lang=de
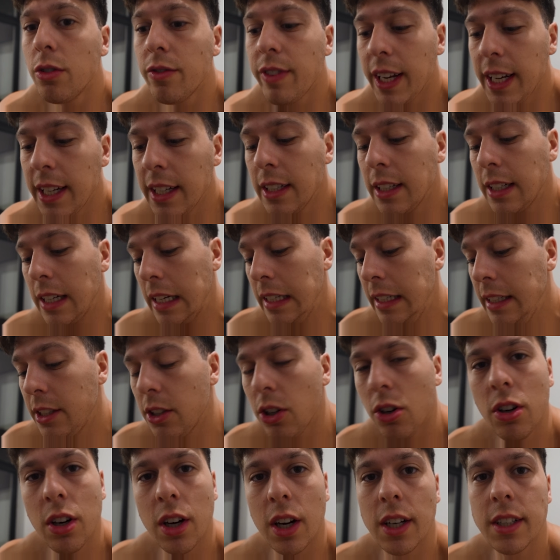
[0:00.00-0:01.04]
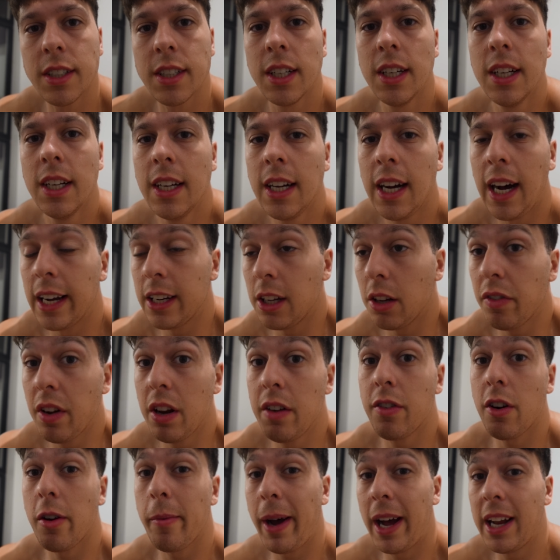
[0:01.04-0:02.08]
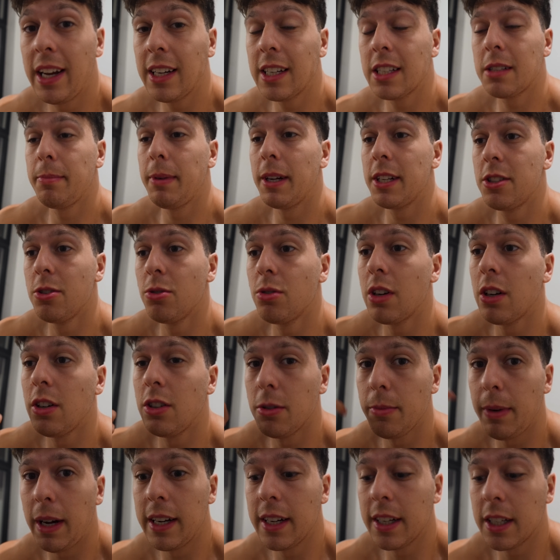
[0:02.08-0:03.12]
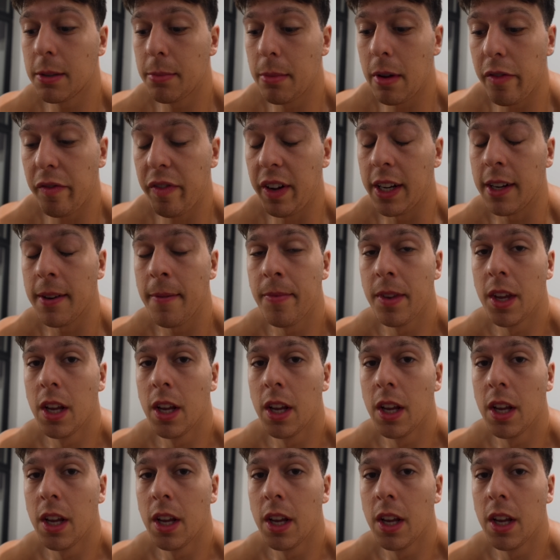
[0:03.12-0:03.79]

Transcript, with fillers: Und wenn er nicht teurer ist, hat er auf jeden Fall um einiges mehr Zucker und um einiges mehr Fett.